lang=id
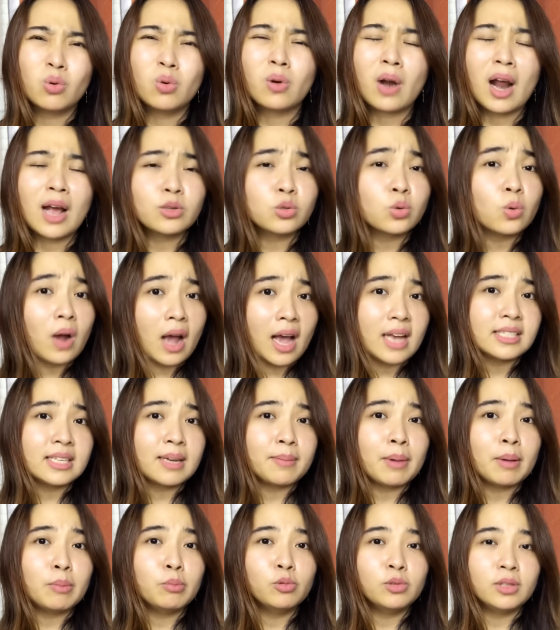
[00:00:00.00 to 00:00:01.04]
kurang suka
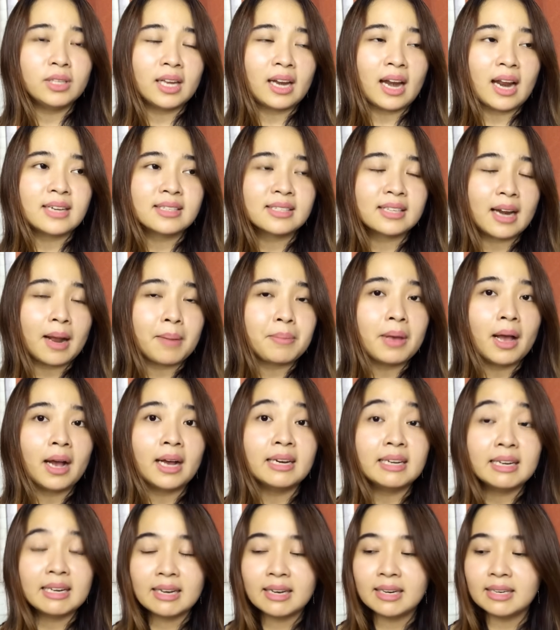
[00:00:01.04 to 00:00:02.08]
sama butiran scrub
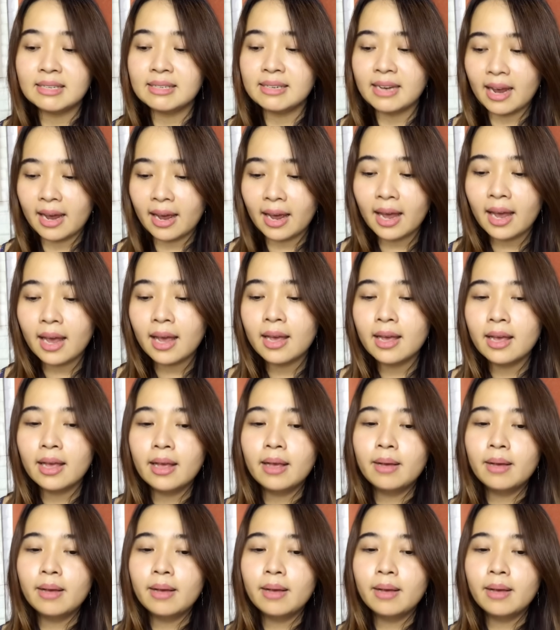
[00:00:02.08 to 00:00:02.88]
yang gede-gede